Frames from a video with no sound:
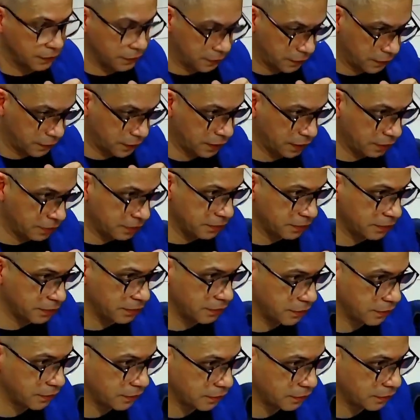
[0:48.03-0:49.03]

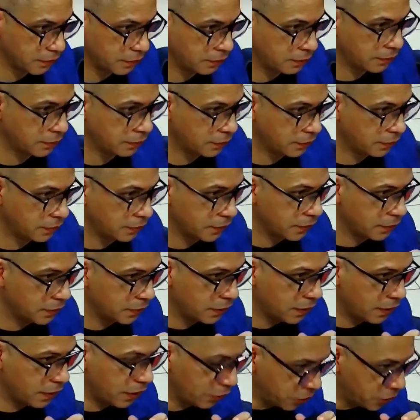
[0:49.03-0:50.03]

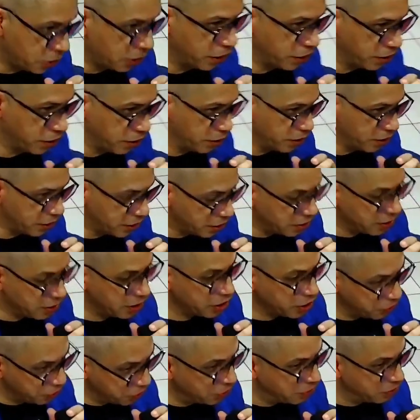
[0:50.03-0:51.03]
É, é o gênero, ele se
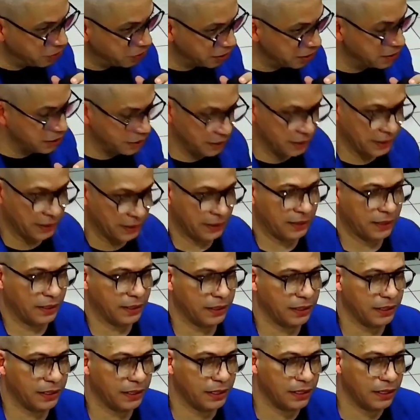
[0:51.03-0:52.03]
identificou assim.
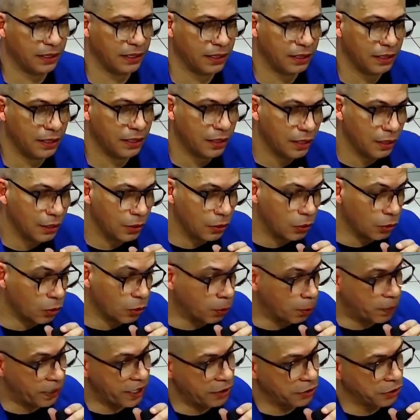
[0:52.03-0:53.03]
O
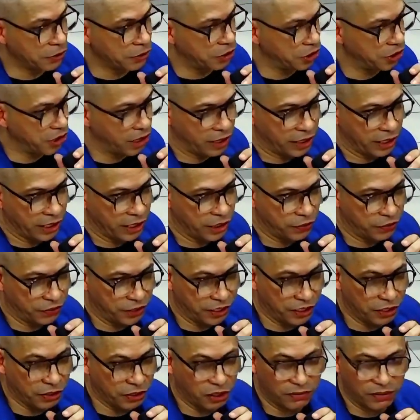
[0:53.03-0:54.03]
prédio de Jared fica
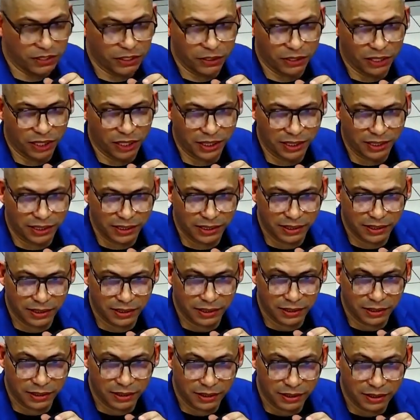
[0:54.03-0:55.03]
em Nova York.
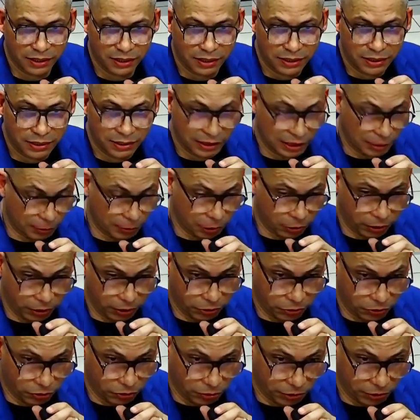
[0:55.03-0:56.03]
Sabe qual é o
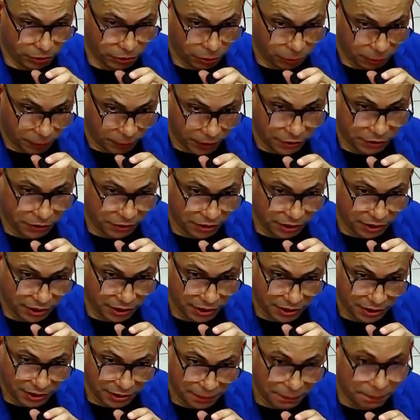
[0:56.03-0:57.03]
número do prédio dele?
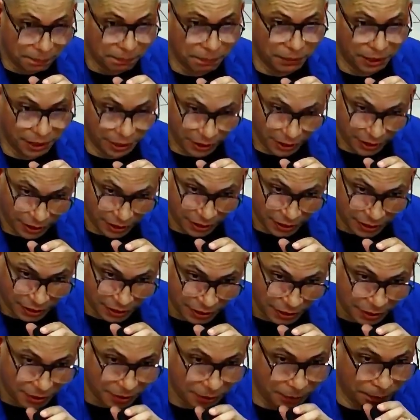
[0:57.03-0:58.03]
Meia,
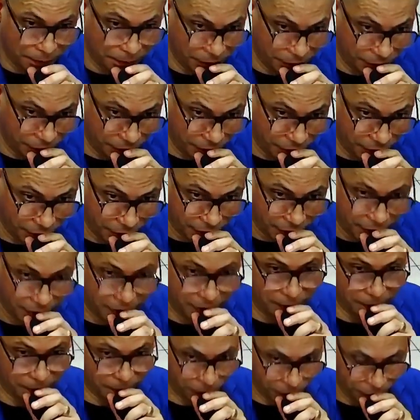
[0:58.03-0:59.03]
meia,
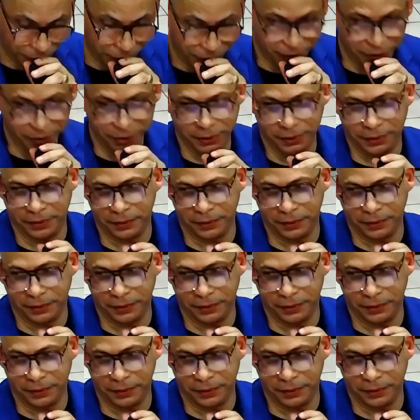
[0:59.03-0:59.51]
meia